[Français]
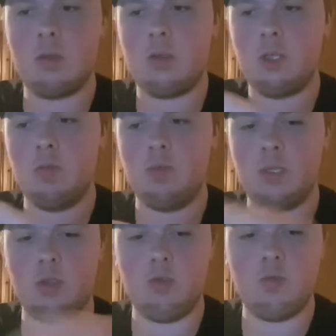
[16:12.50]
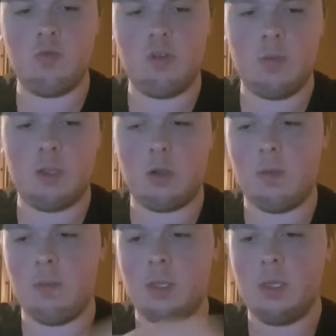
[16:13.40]
Je sais plus si c'est une double, je vais la mettre là quand
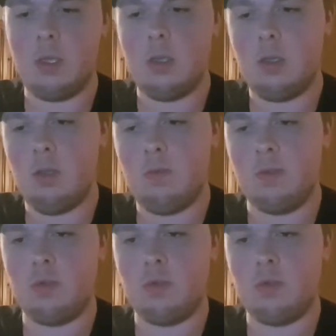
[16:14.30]
même. De toute